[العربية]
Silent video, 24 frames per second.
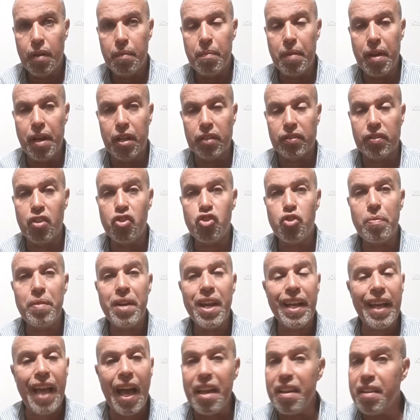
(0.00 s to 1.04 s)
ما يحصلش
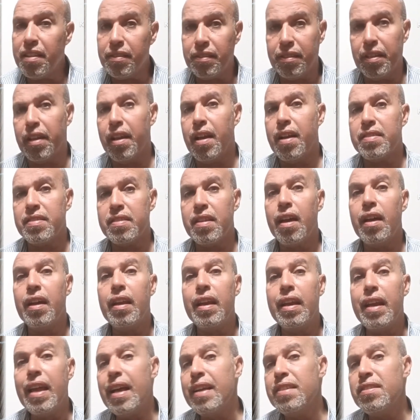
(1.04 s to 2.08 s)
منك اي انتكاسه
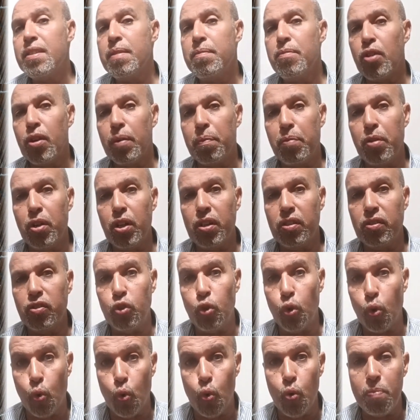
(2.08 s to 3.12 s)
لازم البيض
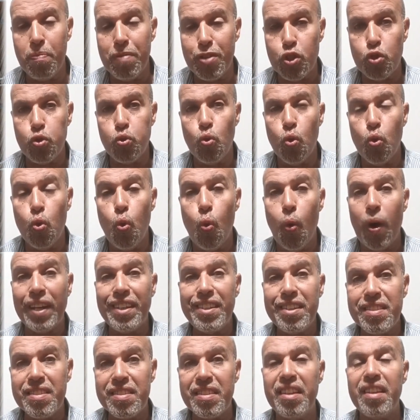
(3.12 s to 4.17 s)
يكون مسلوق
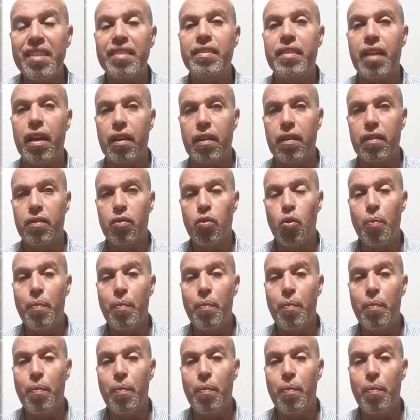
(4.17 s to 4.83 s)
كويس جدا